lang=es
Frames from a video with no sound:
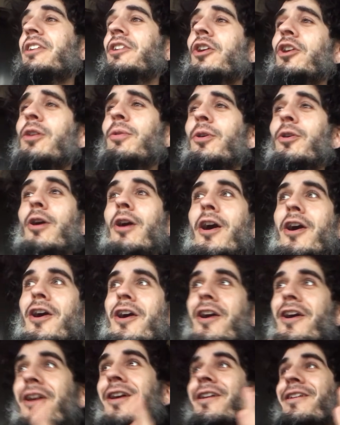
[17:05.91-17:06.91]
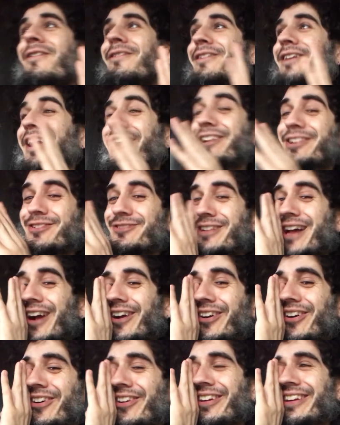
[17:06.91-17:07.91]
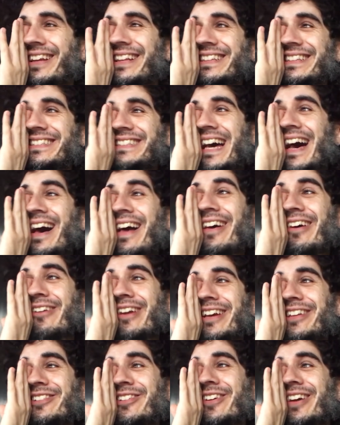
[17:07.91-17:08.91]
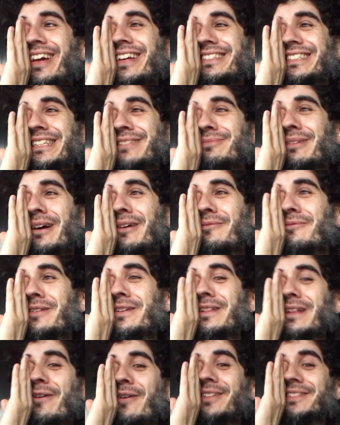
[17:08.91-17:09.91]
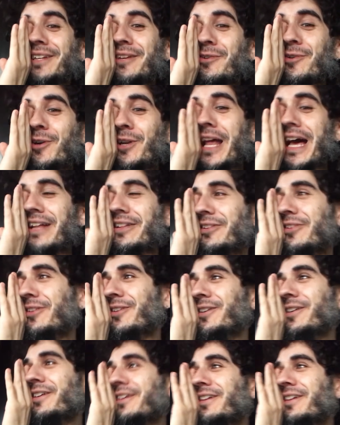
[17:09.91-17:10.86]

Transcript: No, oh, hay unas correntadas de viento que decís, mamita, voy a volando.